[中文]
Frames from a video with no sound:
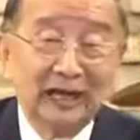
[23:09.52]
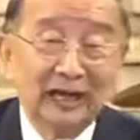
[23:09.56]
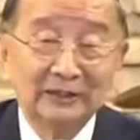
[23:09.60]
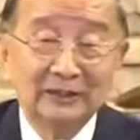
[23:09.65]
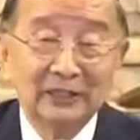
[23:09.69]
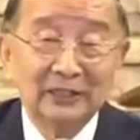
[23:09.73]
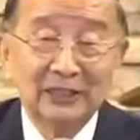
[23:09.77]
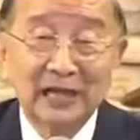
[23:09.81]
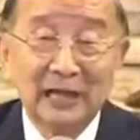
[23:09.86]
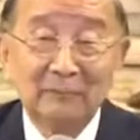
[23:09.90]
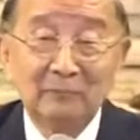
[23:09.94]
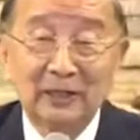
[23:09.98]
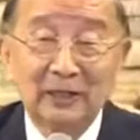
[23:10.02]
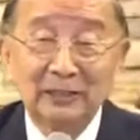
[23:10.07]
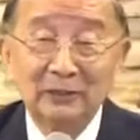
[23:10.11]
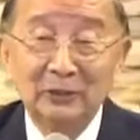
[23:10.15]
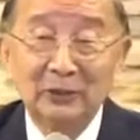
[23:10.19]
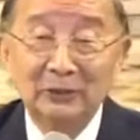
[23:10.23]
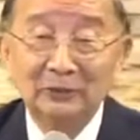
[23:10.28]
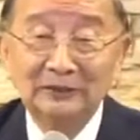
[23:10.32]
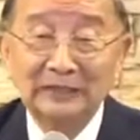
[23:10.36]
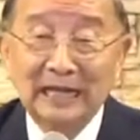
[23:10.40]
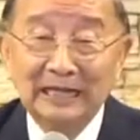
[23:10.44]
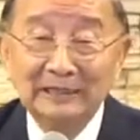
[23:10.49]
亲爱朋友，
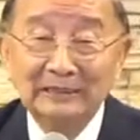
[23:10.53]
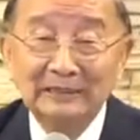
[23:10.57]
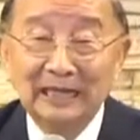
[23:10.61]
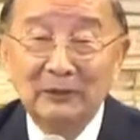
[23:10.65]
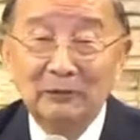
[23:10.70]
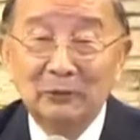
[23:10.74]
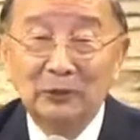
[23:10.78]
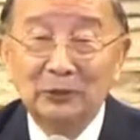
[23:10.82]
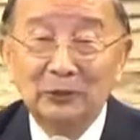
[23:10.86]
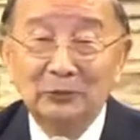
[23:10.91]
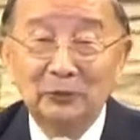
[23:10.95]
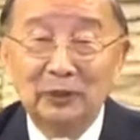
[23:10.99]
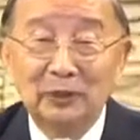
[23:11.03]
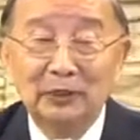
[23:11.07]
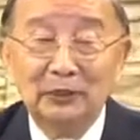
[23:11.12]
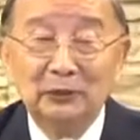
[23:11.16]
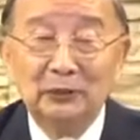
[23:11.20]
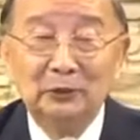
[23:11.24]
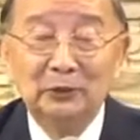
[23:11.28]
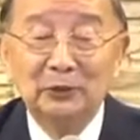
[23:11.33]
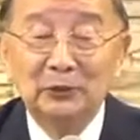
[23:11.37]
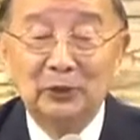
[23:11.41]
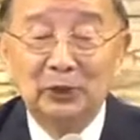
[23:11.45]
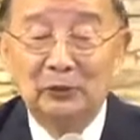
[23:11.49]
担当我最
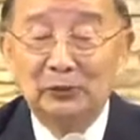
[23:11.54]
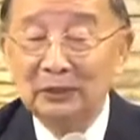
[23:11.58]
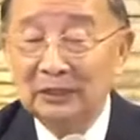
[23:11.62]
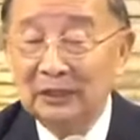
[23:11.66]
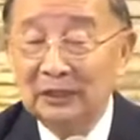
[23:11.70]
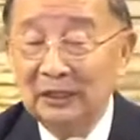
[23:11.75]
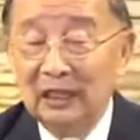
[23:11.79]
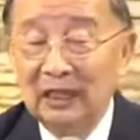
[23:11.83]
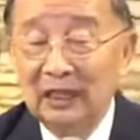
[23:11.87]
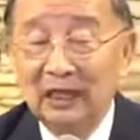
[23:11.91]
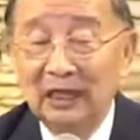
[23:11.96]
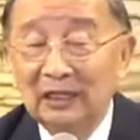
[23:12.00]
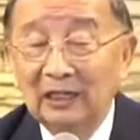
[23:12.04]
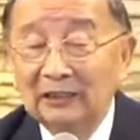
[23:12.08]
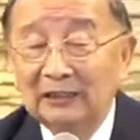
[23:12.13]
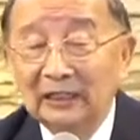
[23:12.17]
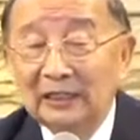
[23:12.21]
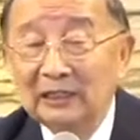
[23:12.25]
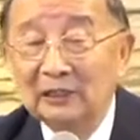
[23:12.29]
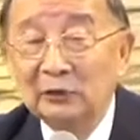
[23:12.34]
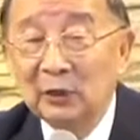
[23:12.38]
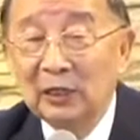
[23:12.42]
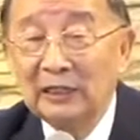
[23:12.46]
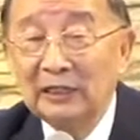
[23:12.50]
忧愁。何
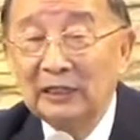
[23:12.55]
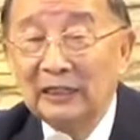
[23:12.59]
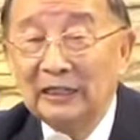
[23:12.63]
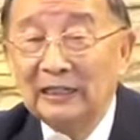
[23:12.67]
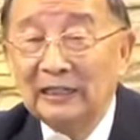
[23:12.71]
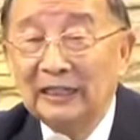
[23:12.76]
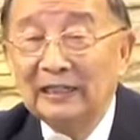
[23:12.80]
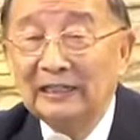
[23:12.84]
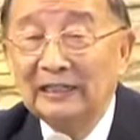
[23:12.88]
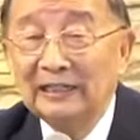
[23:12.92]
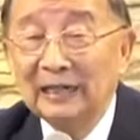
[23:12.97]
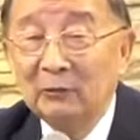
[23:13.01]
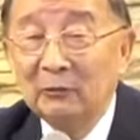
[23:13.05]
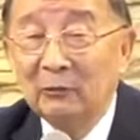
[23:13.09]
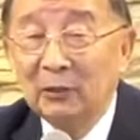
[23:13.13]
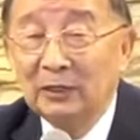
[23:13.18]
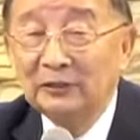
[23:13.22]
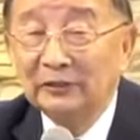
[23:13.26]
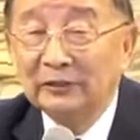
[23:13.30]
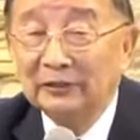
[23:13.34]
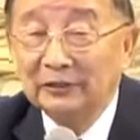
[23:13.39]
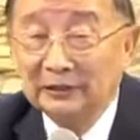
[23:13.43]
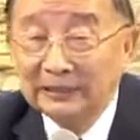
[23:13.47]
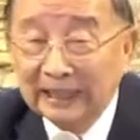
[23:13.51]
等权利能将万
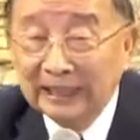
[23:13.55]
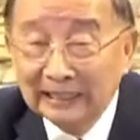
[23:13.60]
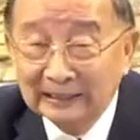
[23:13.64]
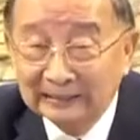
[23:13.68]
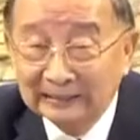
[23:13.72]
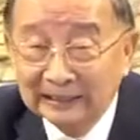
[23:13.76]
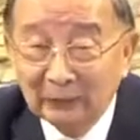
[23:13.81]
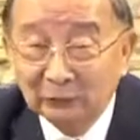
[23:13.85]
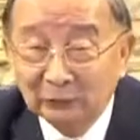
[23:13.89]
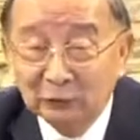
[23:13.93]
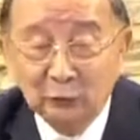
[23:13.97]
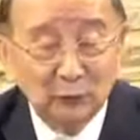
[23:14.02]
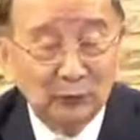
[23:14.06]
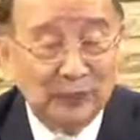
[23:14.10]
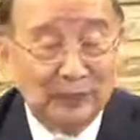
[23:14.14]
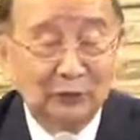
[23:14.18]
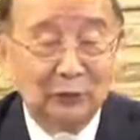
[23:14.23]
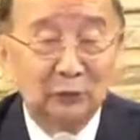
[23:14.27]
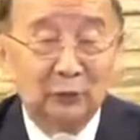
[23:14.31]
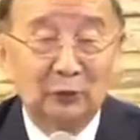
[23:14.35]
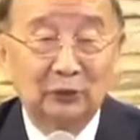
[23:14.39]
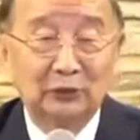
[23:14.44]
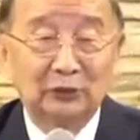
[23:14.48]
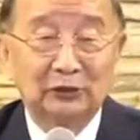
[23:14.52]
事带到主恩
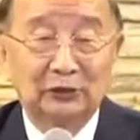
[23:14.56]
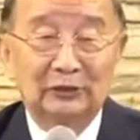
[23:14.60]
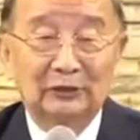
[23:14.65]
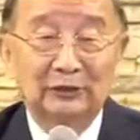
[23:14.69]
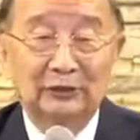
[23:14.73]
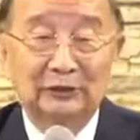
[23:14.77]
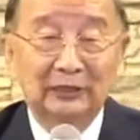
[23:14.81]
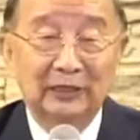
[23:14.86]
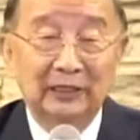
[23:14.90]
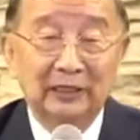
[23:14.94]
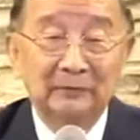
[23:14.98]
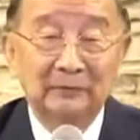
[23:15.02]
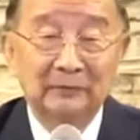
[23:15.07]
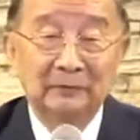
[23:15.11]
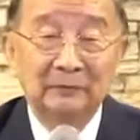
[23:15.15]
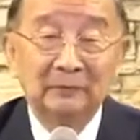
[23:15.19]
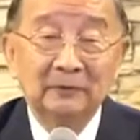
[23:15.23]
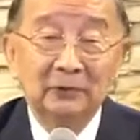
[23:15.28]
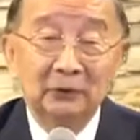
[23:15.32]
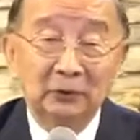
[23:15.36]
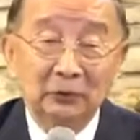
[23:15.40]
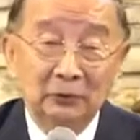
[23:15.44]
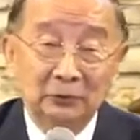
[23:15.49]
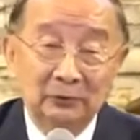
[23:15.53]
做前
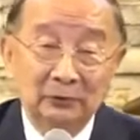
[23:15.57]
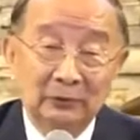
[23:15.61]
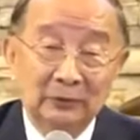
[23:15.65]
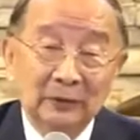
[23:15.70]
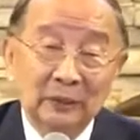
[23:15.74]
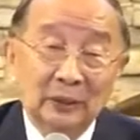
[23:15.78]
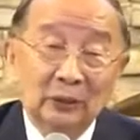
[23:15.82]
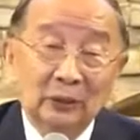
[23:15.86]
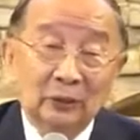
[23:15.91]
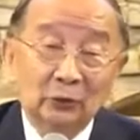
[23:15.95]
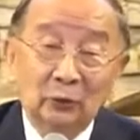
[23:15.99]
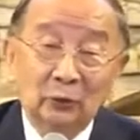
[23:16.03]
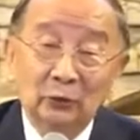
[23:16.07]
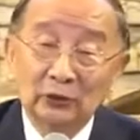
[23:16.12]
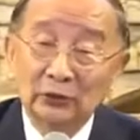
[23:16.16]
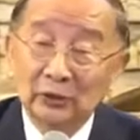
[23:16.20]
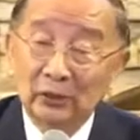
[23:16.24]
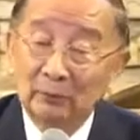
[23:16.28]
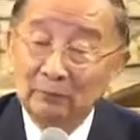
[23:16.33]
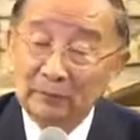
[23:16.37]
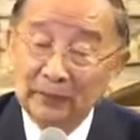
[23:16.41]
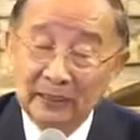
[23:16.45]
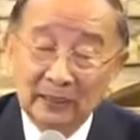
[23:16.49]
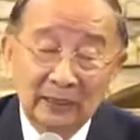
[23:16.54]
求？多少
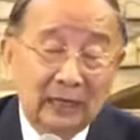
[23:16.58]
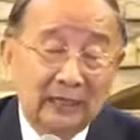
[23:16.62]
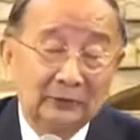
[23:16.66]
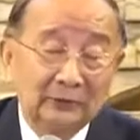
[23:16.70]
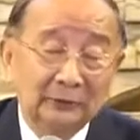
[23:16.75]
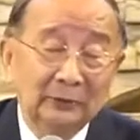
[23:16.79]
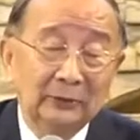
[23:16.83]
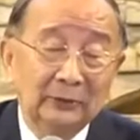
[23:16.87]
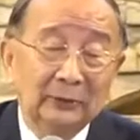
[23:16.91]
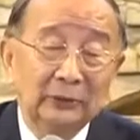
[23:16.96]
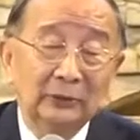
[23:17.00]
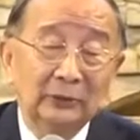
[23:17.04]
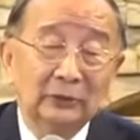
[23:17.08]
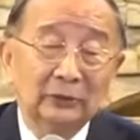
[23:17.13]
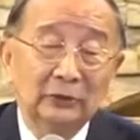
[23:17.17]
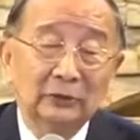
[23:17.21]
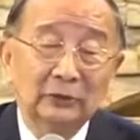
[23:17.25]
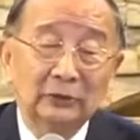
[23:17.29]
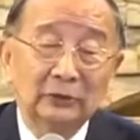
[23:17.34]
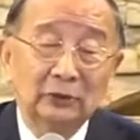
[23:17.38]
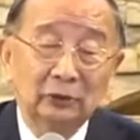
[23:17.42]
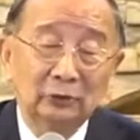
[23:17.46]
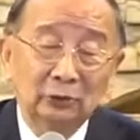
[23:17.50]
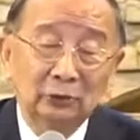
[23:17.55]
平安屡屡失
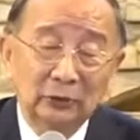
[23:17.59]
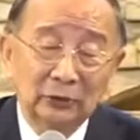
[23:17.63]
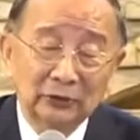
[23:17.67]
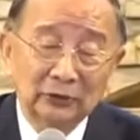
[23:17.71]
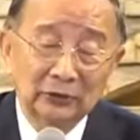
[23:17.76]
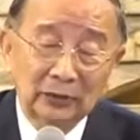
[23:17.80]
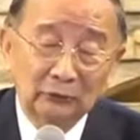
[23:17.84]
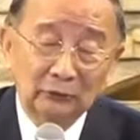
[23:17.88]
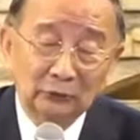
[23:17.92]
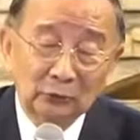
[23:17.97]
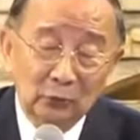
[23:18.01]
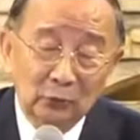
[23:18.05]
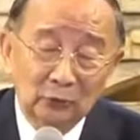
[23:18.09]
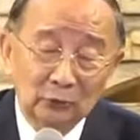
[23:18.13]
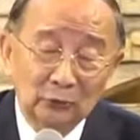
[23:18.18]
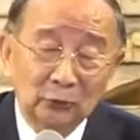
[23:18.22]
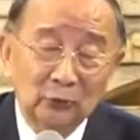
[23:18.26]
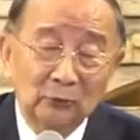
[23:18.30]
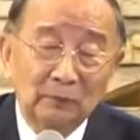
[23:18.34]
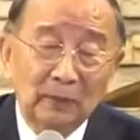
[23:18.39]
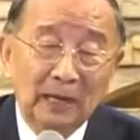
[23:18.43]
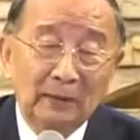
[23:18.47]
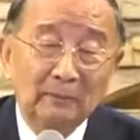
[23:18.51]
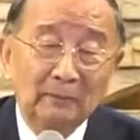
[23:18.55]
去，多少痛苦
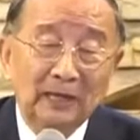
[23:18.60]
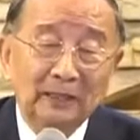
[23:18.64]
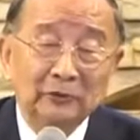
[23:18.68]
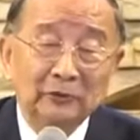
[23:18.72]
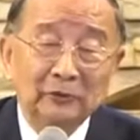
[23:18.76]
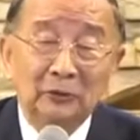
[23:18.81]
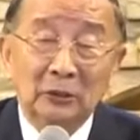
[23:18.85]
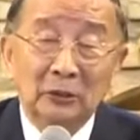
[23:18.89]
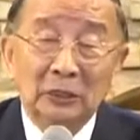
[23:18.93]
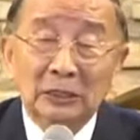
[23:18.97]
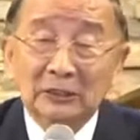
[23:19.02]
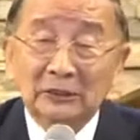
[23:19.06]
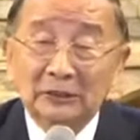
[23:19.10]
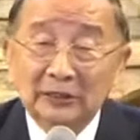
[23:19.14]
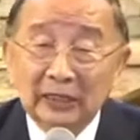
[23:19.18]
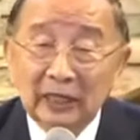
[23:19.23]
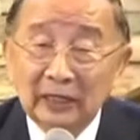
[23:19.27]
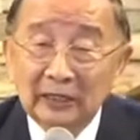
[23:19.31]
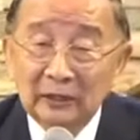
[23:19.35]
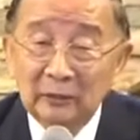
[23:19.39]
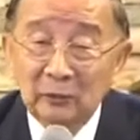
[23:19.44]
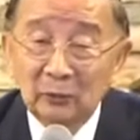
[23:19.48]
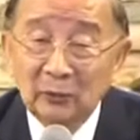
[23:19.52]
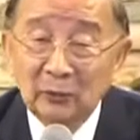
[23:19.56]
白白说，皆
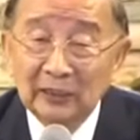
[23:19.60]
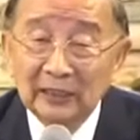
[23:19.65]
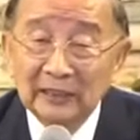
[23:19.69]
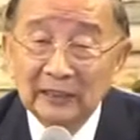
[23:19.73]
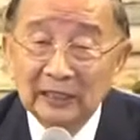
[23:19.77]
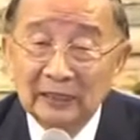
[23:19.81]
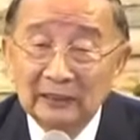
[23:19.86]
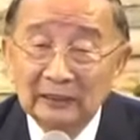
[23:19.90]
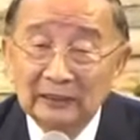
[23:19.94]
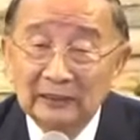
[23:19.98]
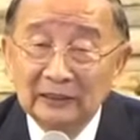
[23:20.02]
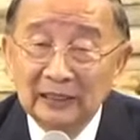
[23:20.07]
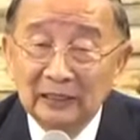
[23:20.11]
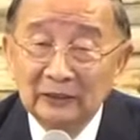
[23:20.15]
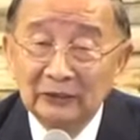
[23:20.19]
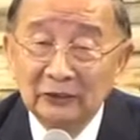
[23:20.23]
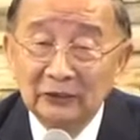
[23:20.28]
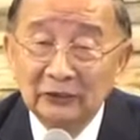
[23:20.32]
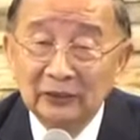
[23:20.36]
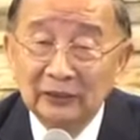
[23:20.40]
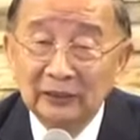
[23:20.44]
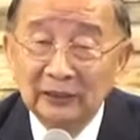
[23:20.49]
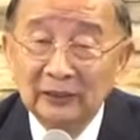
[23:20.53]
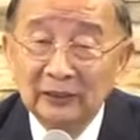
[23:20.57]
因未将各样
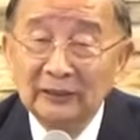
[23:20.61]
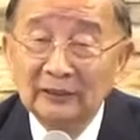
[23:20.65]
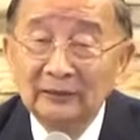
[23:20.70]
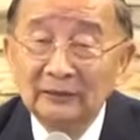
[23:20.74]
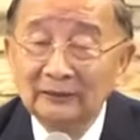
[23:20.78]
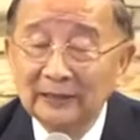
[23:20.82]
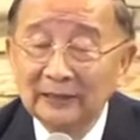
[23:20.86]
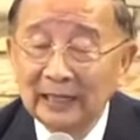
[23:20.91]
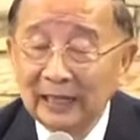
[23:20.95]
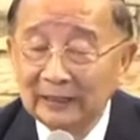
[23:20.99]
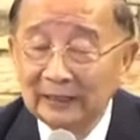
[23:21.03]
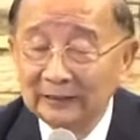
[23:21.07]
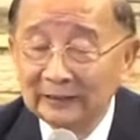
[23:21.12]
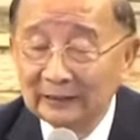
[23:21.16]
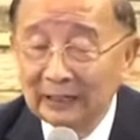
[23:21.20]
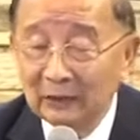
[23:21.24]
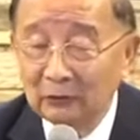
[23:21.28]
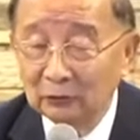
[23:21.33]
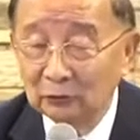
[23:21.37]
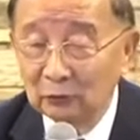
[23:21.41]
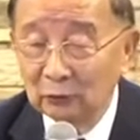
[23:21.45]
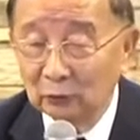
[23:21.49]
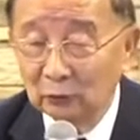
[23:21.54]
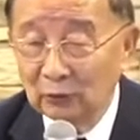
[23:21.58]
事情带到
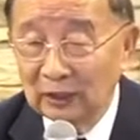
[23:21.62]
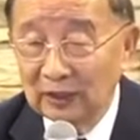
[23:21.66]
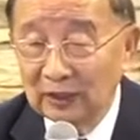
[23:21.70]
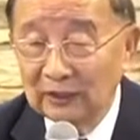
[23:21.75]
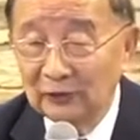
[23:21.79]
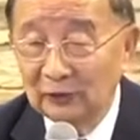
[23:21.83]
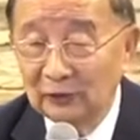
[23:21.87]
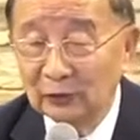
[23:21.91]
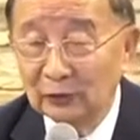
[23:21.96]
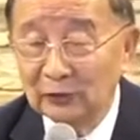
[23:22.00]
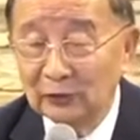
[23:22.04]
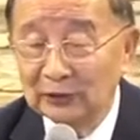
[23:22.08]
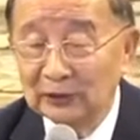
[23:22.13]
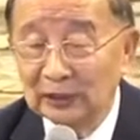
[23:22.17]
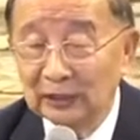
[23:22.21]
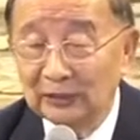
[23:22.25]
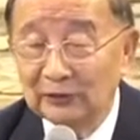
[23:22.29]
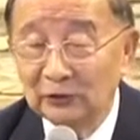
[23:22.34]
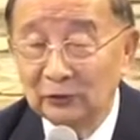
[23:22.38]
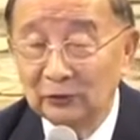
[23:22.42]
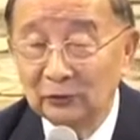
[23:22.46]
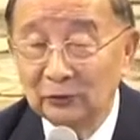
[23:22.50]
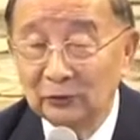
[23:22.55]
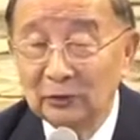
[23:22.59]
主恩做前
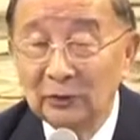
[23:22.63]
求。